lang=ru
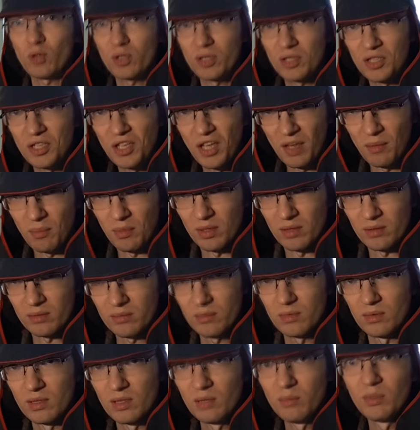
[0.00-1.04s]
теме
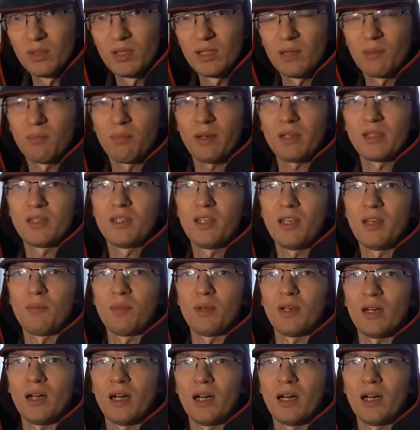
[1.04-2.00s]
именно по теме,